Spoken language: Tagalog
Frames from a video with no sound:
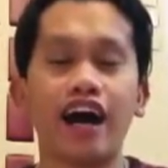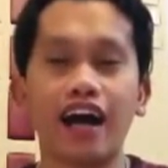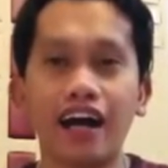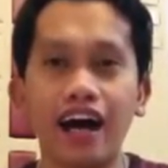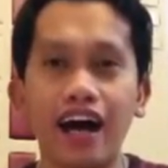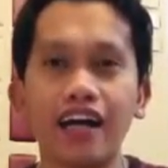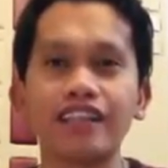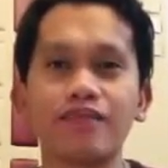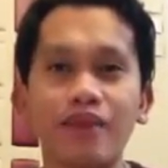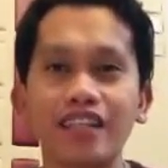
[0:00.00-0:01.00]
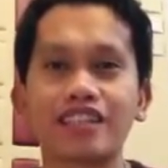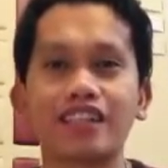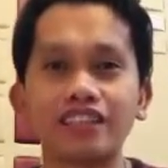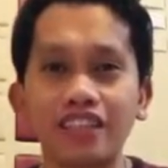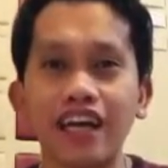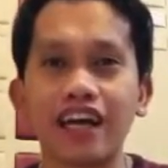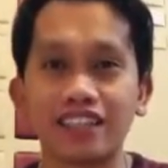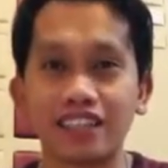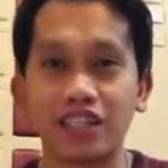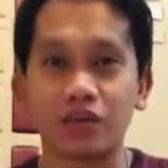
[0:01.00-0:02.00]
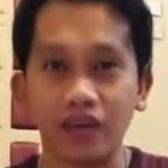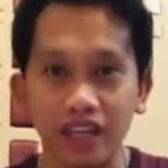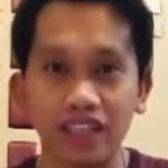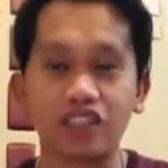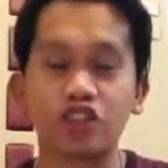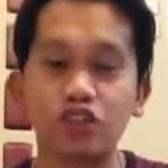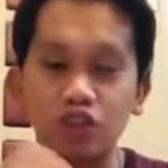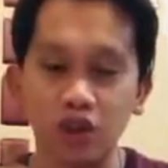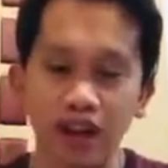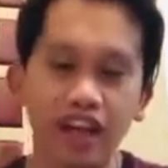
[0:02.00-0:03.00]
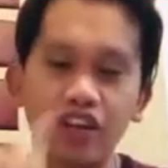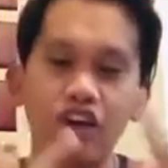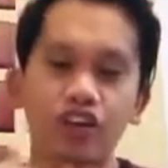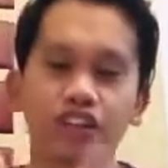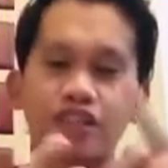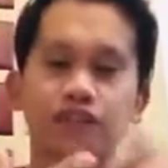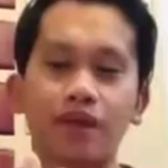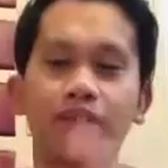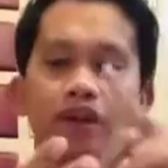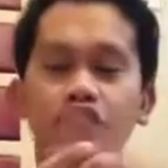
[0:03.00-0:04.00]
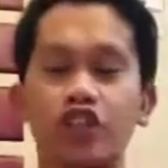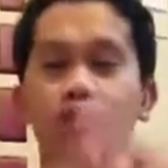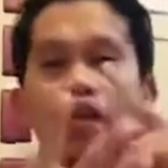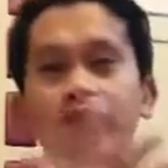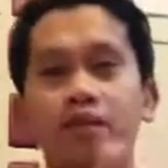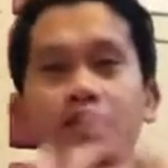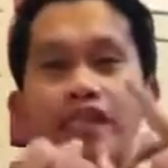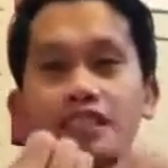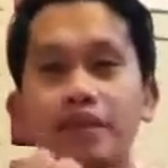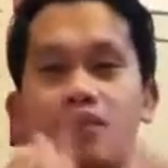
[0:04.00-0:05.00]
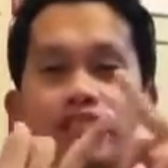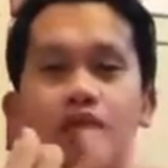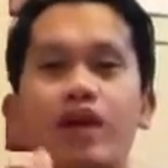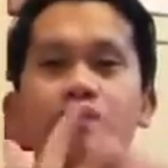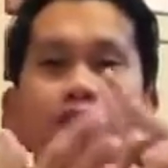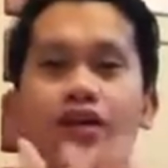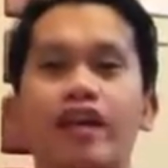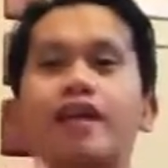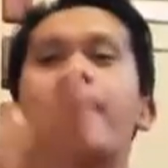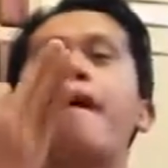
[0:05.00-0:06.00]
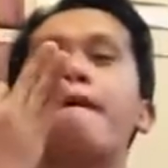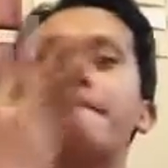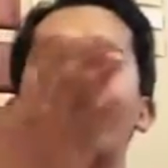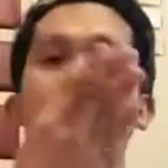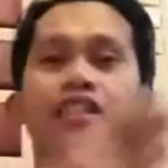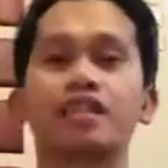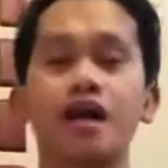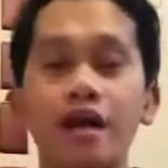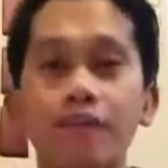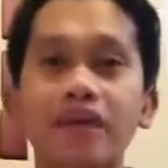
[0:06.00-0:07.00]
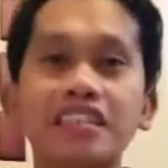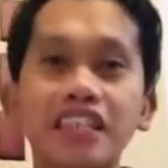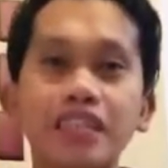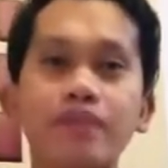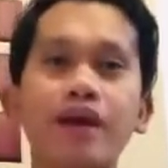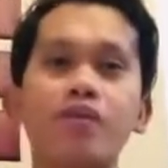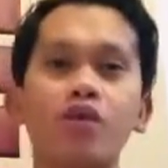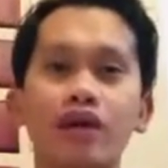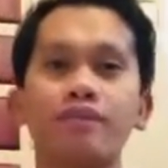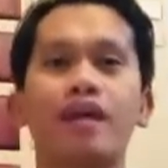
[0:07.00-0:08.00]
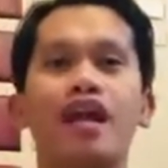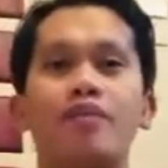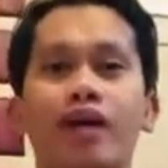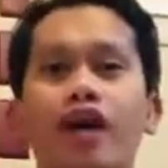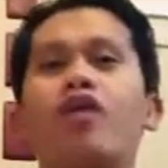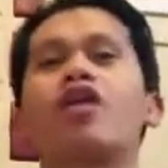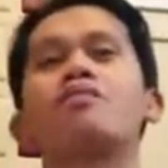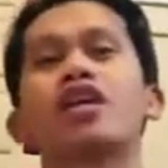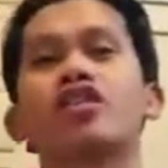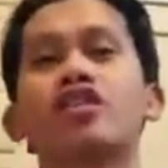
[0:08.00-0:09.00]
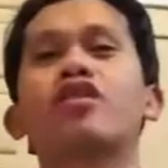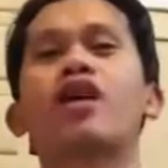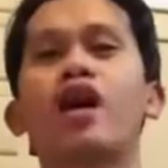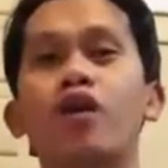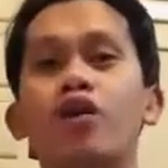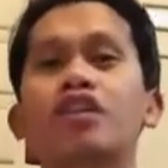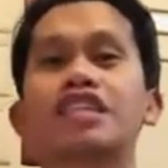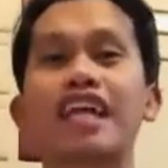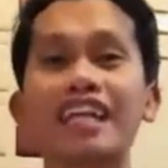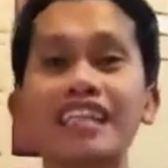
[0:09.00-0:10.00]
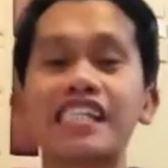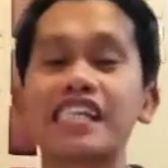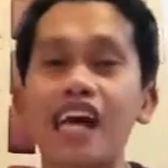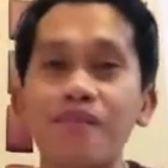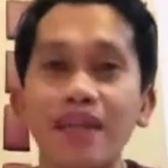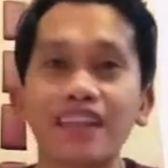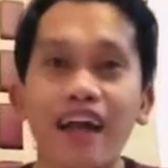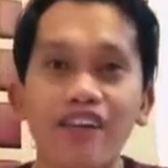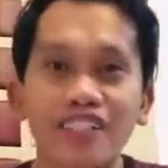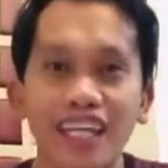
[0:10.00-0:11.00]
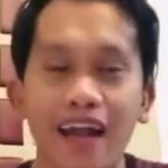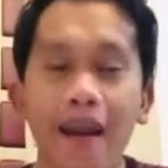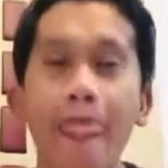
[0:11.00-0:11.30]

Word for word: at Master JR08. So, July, August, September, October, November, December, January, February, March. Magsasyam na buwan pa lamang ako. Eh, meron ho akong 37,000